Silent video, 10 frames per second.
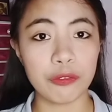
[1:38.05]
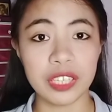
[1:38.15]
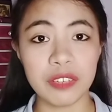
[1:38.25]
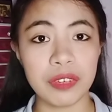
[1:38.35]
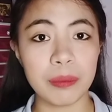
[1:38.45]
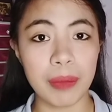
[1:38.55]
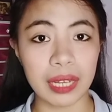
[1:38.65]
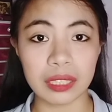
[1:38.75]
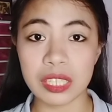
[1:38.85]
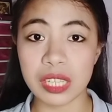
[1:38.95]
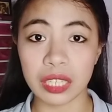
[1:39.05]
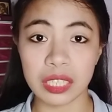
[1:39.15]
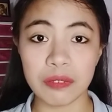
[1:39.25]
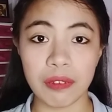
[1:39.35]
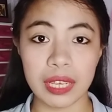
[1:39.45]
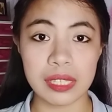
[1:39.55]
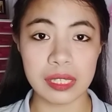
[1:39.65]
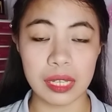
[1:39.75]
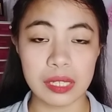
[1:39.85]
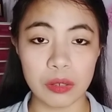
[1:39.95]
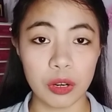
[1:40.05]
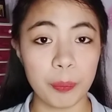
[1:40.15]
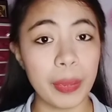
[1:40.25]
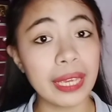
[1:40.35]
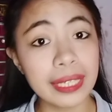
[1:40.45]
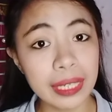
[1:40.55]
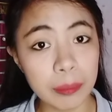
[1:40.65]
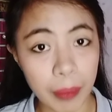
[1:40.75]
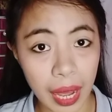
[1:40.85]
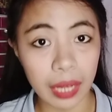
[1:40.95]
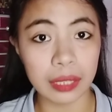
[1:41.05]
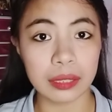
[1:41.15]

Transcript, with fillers: giving back the sacrifices or paying back